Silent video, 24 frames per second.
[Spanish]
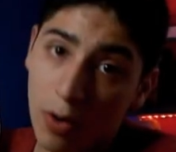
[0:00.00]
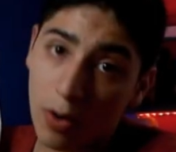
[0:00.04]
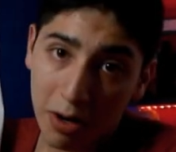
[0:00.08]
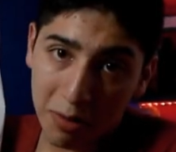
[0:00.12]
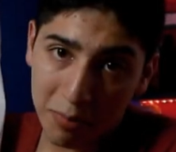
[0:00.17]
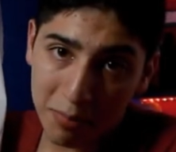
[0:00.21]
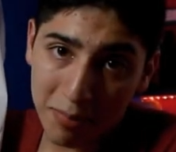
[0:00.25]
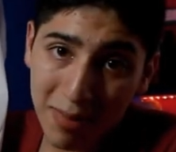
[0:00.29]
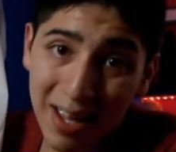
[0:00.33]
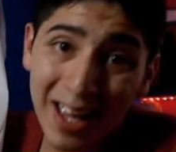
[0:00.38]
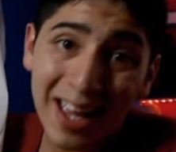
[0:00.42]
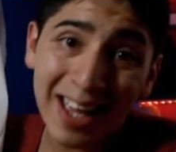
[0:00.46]
lo
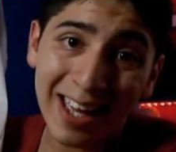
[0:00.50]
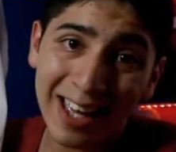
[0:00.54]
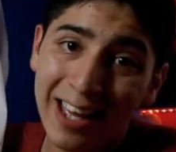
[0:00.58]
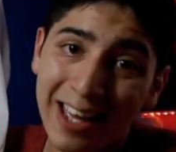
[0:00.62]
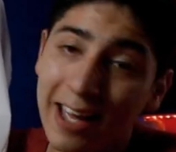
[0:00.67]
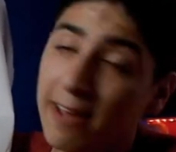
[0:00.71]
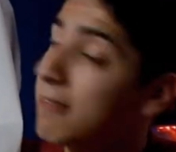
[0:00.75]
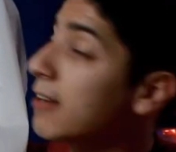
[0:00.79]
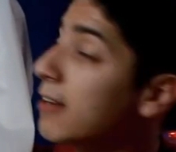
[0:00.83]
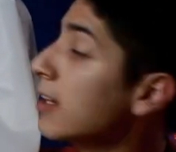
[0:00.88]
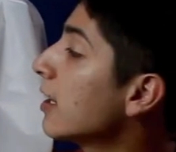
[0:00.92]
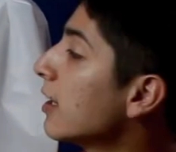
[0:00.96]
armé,
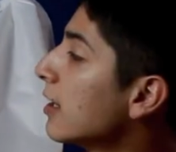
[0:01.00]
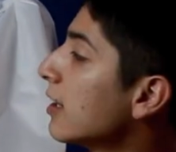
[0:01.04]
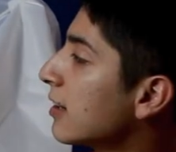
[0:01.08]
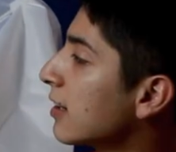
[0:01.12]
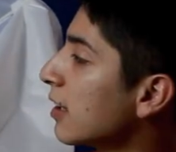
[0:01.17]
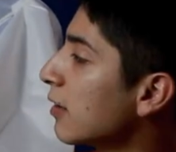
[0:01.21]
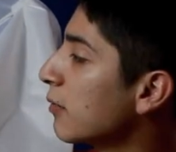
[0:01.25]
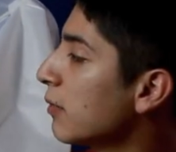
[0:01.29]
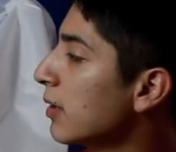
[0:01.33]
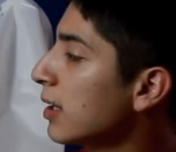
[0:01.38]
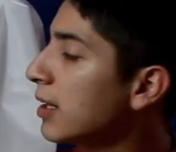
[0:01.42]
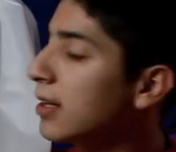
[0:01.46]

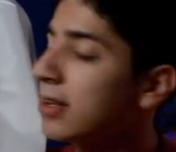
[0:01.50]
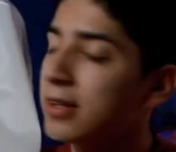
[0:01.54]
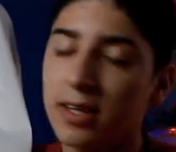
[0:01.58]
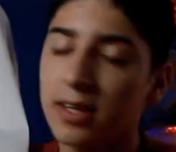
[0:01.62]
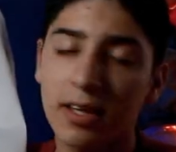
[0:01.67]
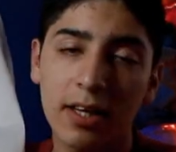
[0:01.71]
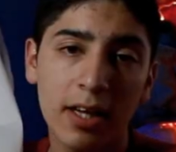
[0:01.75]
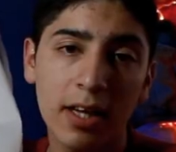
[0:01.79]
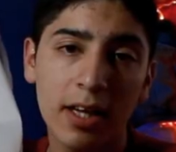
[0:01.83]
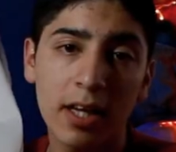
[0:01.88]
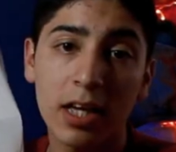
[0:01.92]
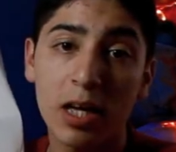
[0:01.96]

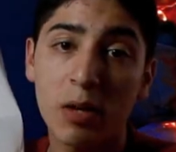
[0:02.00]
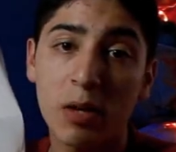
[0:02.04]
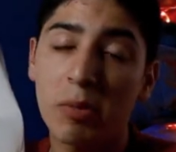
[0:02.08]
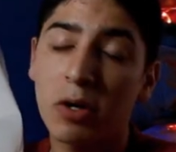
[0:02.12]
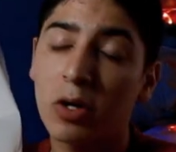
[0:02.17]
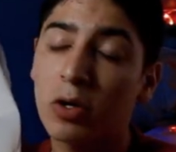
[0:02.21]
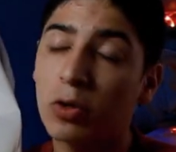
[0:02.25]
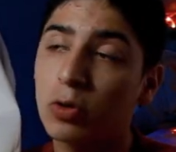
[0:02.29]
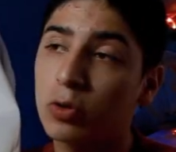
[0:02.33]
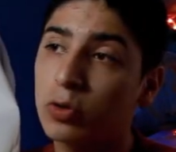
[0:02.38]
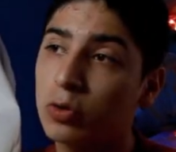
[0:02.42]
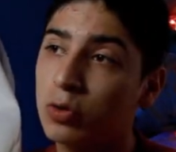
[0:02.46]
evidentemente, y
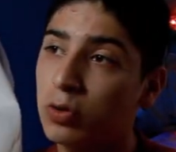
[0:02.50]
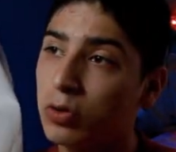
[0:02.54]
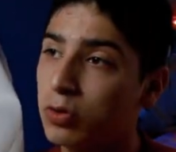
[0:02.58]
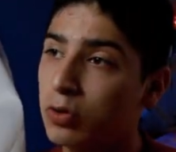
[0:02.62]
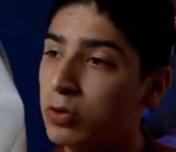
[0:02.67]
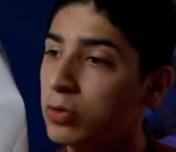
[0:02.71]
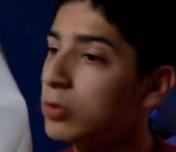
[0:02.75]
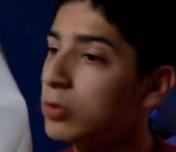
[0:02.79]
me costó